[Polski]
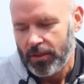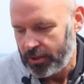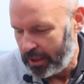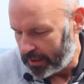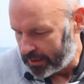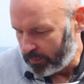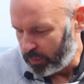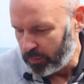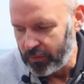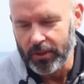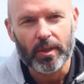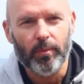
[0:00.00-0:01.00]
Dzisiaj chcę
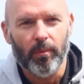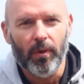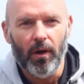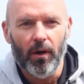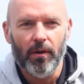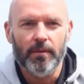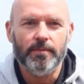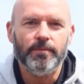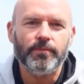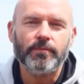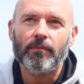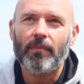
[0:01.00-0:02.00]
pomówić z Tobą o
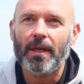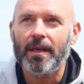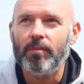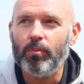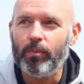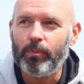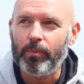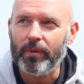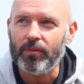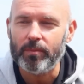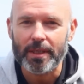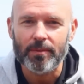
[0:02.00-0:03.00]

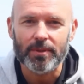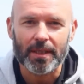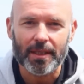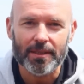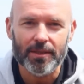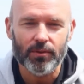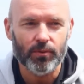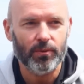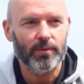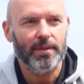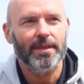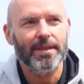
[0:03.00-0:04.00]
pewnym takim
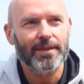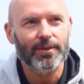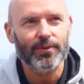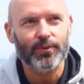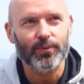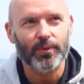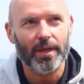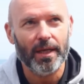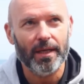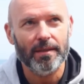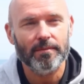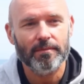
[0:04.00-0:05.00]
zagadnieniu,
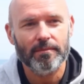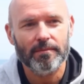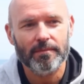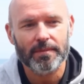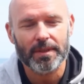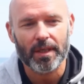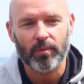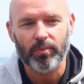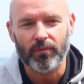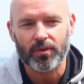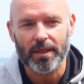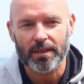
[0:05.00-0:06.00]
które tak
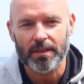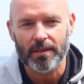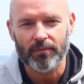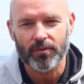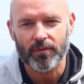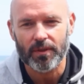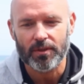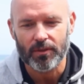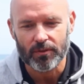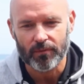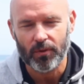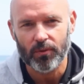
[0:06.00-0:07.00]
powszechnie w świecie
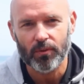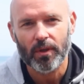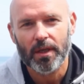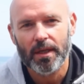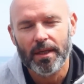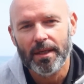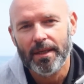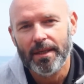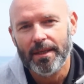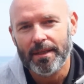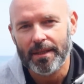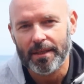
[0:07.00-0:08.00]
rozwoju
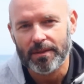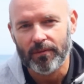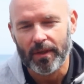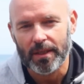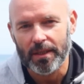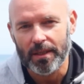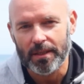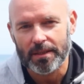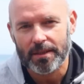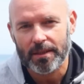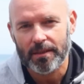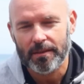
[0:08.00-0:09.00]
nazywane
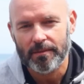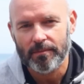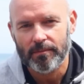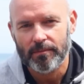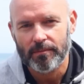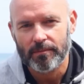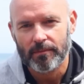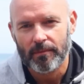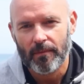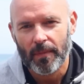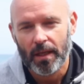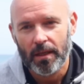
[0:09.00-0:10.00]
jest
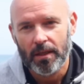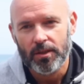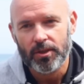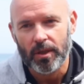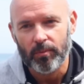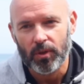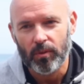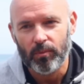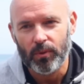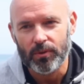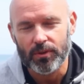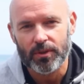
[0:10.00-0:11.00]
ciemną
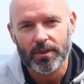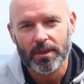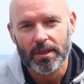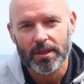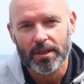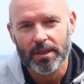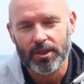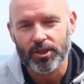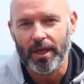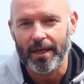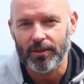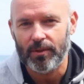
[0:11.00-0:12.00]
bądź
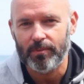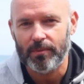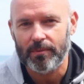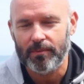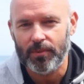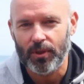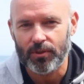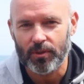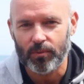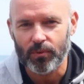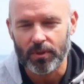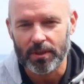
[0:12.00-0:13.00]
czarną
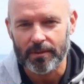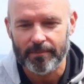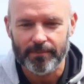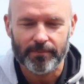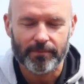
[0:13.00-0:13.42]
nocą duszy.